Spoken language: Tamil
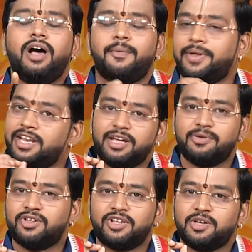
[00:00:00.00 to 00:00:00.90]
அப்படின்னு நீங்கள்
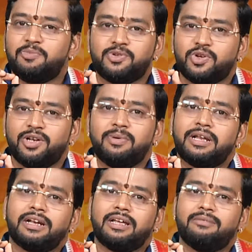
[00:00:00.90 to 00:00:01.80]
மிதுனத்துக்கு போய் சொல்லி
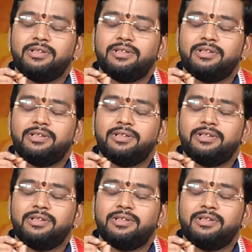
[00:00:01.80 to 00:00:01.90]
பாருங்களேன்